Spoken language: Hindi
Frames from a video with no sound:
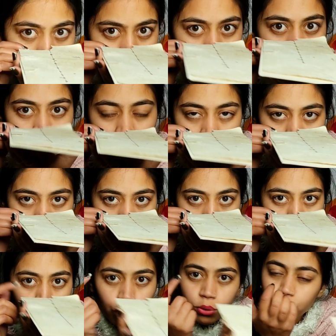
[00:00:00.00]
ऐसे रखना है
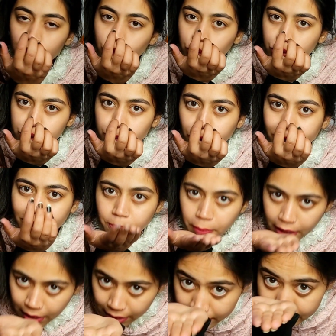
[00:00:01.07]
आपको नोज पॉइंट
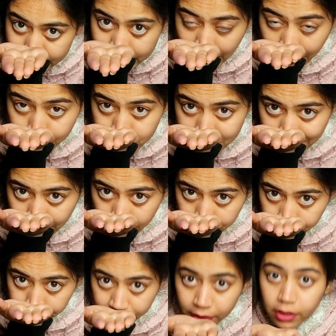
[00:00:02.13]
पे इस टाइप से
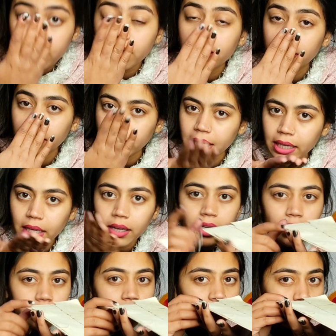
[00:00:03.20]
ठीक है
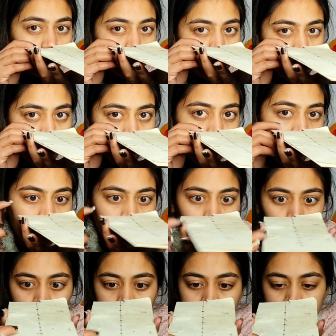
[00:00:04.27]
देन उसके बाद
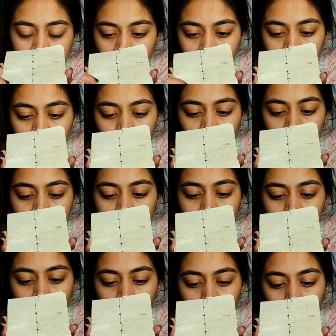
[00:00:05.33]
आपको सबसे एंड वाला
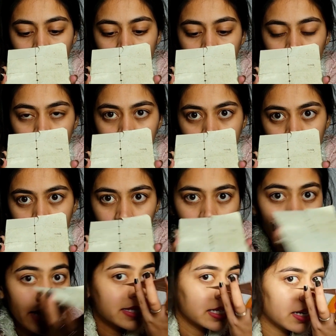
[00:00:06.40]
देखना है पहले ठीक है
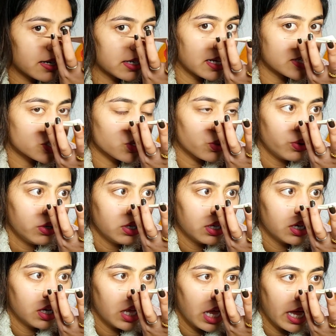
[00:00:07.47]
ऐसे रखना है इसको
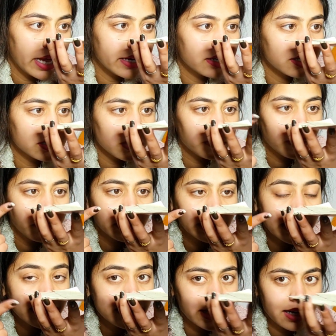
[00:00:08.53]
एंड सबसे
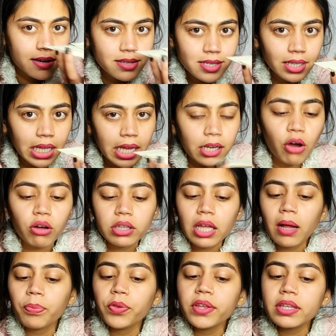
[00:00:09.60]
टेन सेकेंड तक देखना होता
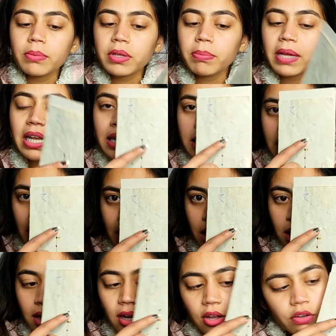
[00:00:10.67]
है आपने सबसे पहले ये
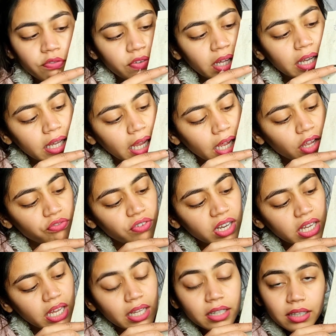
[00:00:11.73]
फिर ये
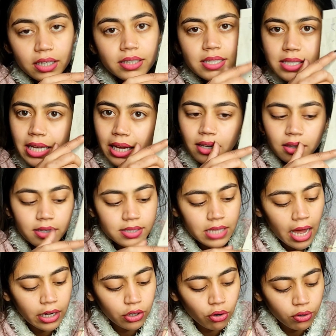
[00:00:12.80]
फिर ये दस दस सेकेंड तक
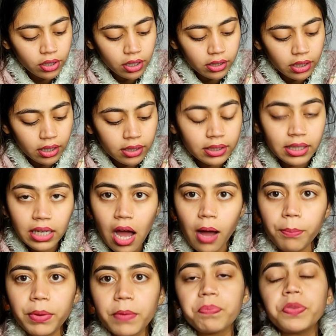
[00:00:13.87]
सारे डॉट करते करते
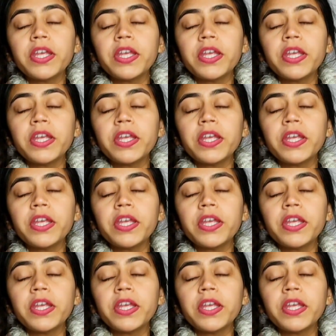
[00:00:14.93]
यहाँ पे